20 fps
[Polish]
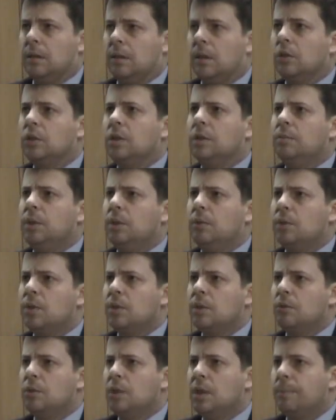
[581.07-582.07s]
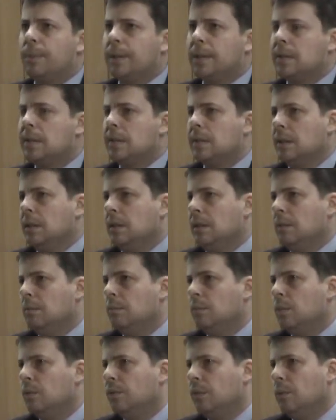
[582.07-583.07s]
O tym języku
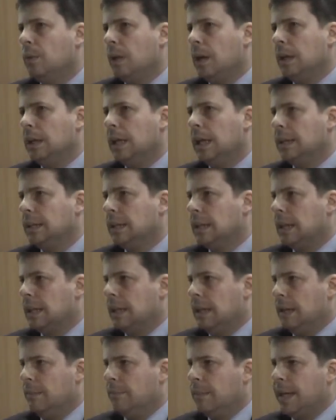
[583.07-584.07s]
nieprecyzyjnym mówiła i Angela